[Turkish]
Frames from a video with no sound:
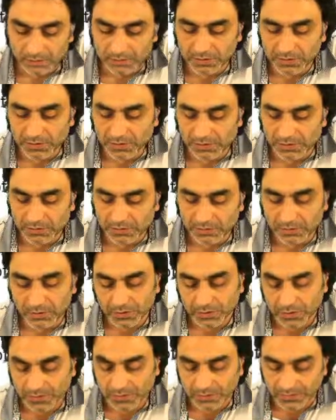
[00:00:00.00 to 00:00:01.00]
onların
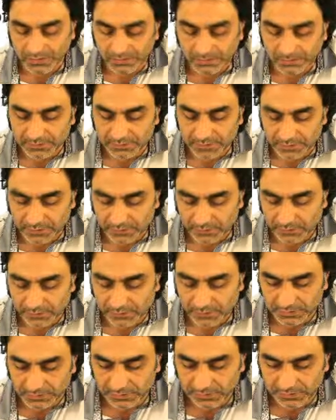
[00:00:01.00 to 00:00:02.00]
o ikisinin
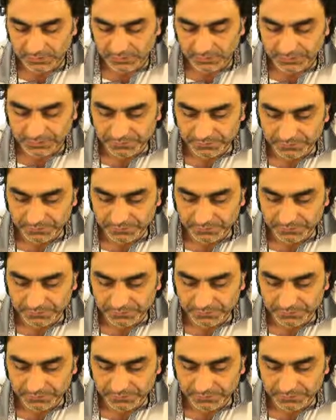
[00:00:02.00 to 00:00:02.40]
tanıklığından.